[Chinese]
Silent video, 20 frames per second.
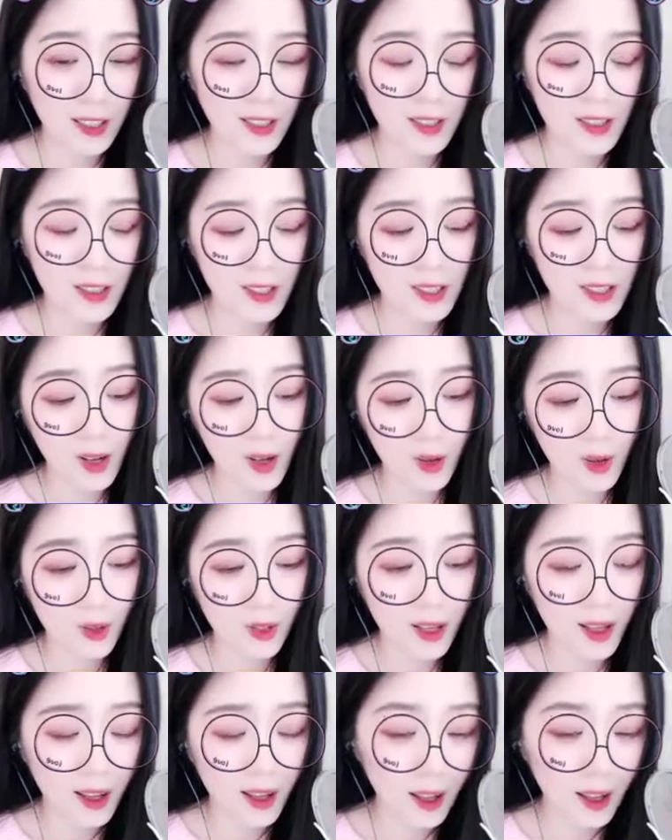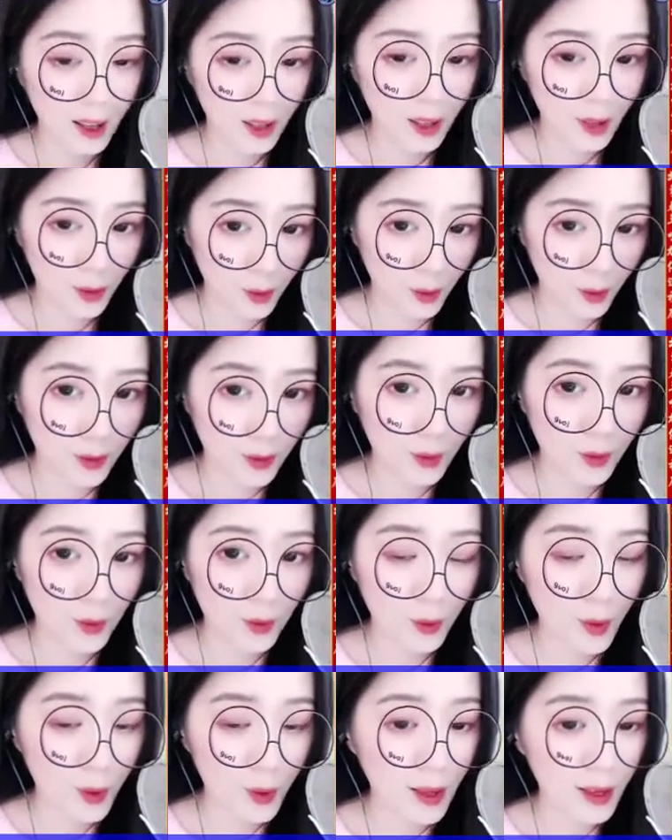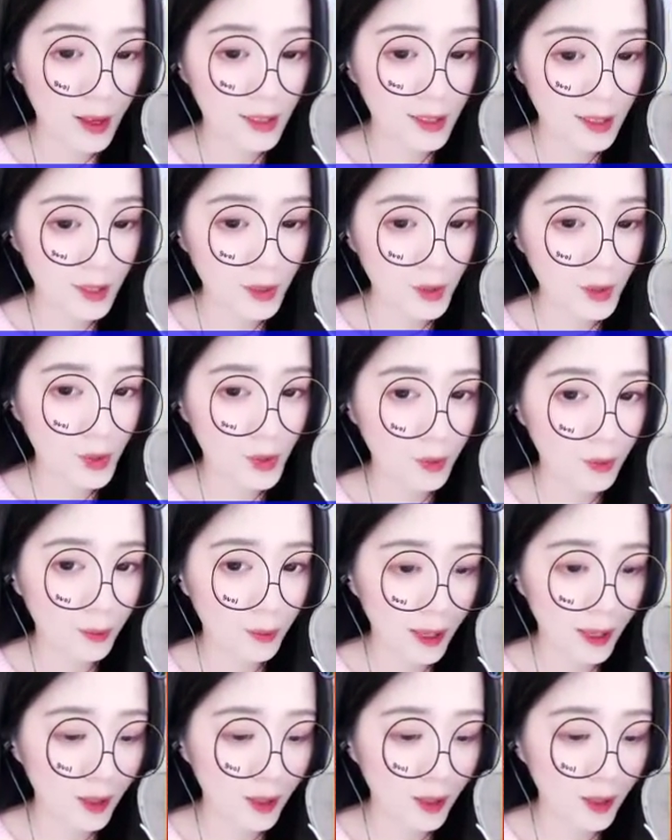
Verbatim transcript: 而我这个九妹，自小没有